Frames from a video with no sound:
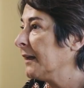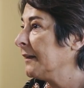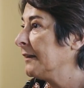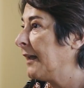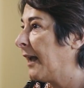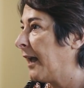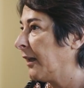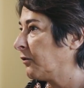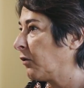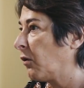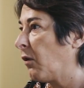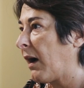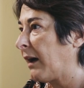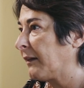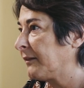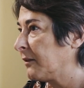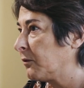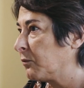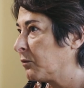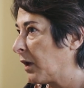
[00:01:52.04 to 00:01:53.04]
dietro
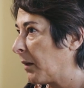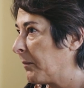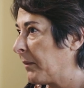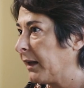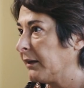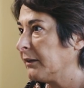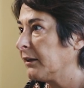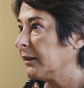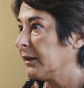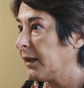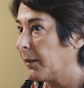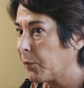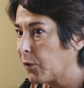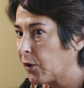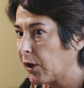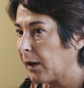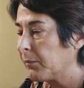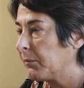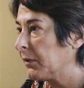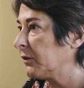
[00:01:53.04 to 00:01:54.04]
ha sicuramente dei
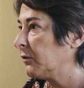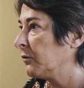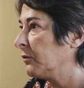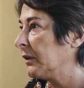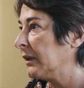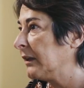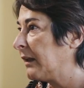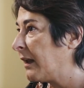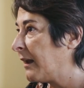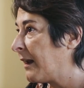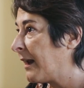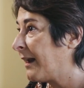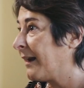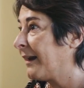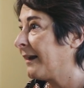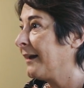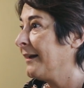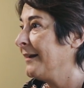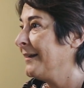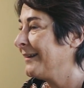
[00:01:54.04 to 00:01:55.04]
programmatori, degli
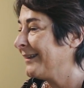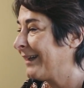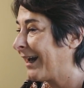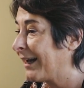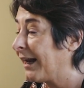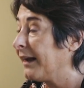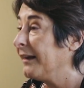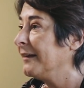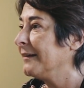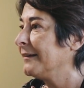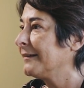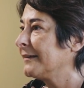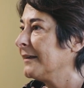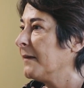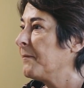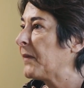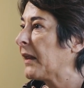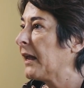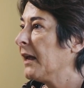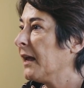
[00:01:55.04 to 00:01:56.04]

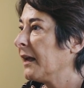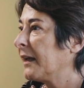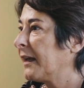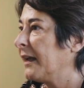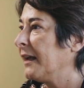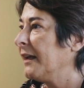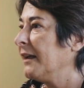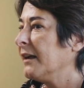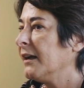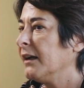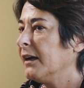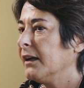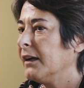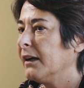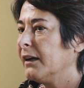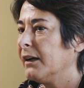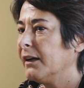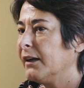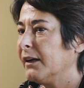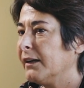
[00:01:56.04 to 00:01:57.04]
analisti che
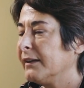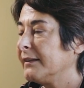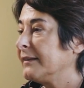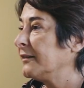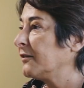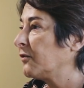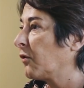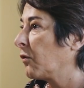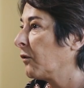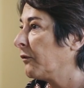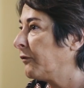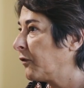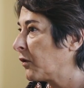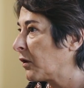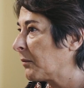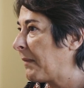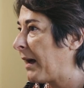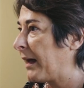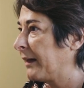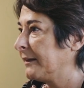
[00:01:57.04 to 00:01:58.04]
eh, si sono
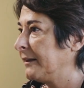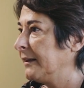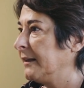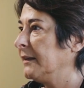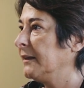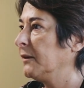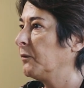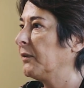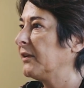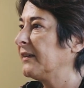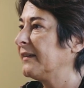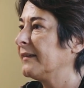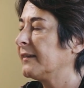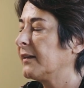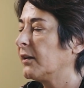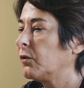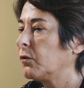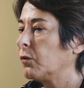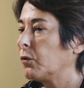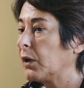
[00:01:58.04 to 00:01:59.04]
formati in questi
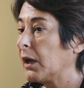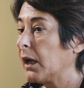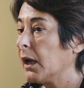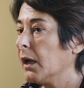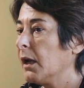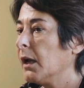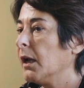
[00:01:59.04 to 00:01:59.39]
settori.